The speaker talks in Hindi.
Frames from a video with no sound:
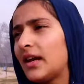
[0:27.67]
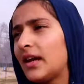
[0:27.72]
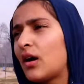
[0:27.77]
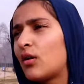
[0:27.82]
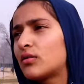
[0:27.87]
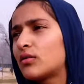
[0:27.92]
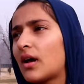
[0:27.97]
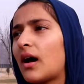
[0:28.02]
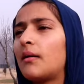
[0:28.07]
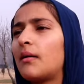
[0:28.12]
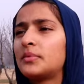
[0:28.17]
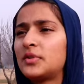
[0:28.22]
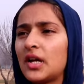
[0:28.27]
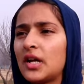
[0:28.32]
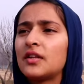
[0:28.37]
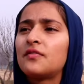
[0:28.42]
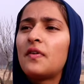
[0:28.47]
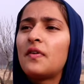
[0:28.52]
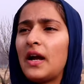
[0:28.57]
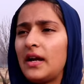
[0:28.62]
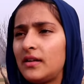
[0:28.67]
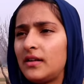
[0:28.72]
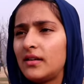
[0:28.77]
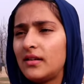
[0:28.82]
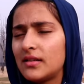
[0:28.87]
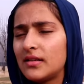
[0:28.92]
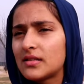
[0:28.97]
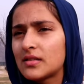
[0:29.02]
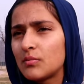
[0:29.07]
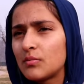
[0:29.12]
किया होता आप शायद
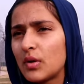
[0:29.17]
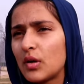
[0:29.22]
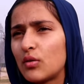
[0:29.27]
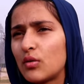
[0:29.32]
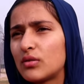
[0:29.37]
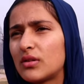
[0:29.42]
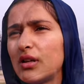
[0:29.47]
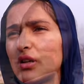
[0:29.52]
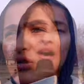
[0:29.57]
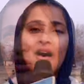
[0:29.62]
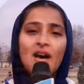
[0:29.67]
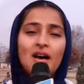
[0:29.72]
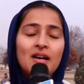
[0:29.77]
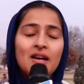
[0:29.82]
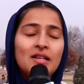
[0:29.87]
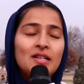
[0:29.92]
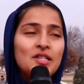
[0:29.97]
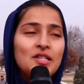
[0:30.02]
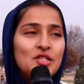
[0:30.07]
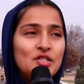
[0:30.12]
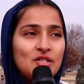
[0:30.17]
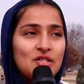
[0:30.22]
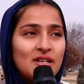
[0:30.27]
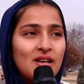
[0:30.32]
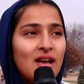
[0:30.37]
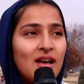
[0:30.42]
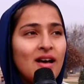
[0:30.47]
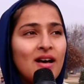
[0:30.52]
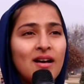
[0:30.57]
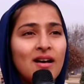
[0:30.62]
फाइनलिस्ट में होते माई
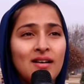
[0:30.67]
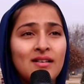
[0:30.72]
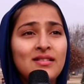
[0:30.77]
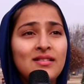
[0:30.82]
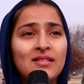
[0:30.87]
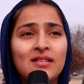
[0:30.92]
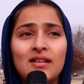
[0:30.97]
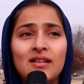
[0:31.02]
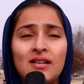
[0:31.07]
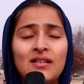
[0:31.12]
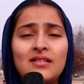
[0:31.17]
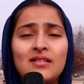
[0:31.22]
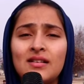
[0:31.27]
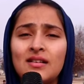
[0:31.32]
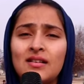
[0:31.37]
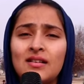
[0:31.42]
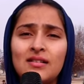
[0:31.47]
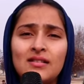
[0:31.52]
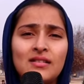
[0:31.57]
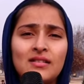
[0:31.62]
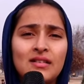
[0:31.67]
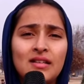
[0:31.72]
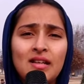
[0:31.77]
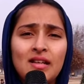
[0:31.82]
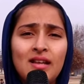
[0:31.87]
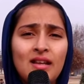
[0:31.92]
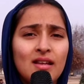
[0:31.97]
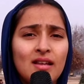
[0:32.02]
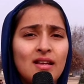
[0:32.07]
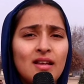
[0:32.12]

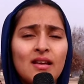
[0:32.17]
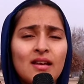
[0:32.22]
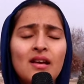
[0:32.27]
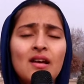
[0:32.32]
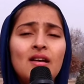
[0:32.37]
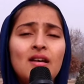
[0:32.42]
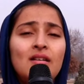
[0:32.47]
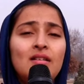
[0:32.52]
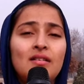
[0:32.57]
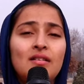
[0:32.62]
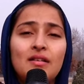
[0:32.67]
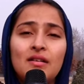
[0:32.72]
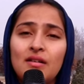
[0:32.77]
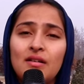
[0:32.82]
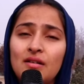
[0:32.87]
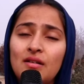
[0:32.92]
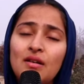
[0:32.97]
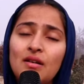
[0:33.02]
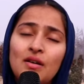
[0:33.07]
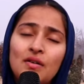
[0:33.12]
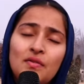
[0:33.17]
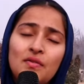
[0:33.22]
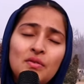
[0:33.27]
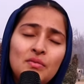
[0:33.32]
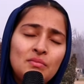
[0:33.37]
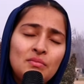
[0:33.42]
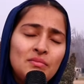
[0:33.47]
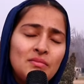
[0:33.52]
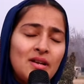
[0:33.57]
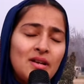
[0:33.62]
चाने रव
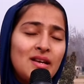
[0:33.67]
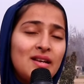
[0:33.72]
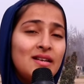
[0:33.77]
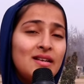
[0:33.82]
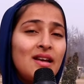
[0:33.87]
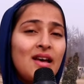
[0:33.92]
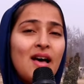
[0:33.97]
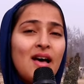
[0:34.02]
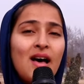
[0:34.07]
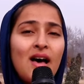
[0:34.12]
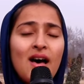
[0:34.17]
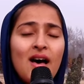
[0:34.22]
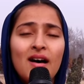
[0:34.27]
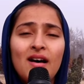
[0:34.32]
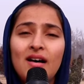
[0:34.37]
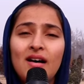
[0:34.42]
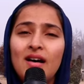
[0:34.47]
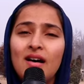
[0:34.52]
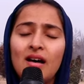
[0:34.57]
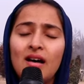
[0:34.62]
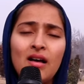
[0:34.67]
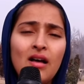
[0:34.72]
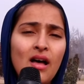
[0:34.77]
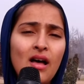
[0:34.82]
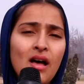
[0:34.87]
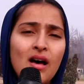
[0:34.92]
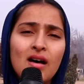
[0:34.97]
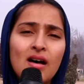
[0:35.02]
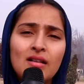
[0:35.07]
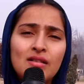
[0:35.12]
मेरा
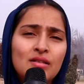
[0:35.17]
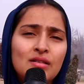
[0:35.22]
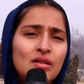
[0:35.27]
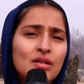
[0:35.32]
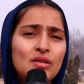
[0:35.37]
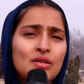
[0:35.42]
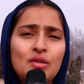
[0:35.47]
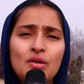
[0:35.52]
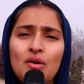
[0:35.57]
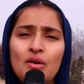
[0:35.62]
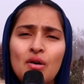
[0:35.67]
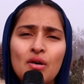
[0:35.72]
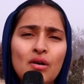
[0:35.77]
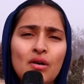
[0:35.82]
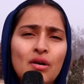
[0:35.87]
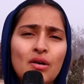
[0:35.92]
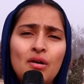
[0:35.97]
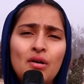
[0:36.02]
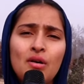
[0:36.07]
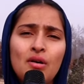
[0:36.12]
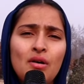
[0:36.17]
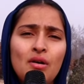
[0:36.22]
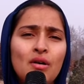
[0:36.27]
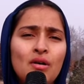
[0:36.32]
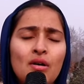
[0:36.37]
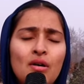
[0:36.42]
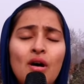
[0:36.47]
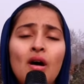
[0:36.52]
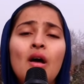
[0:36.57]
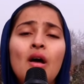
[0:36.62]
तो दो
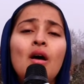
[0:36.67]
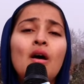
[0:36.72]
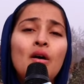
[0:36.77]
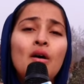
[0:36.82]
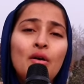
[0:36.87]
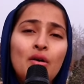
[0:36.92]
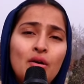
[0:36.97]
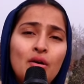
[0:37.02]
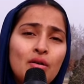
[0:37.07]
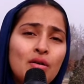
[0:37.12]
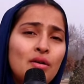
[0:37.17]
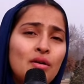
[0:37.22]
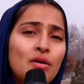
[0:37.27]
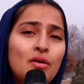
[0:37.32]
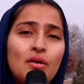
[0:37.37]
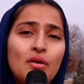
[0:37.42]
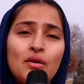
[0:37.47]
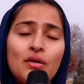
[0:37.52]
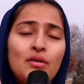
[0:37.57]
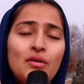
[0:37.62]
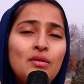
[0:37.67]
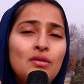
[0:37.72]
हो हो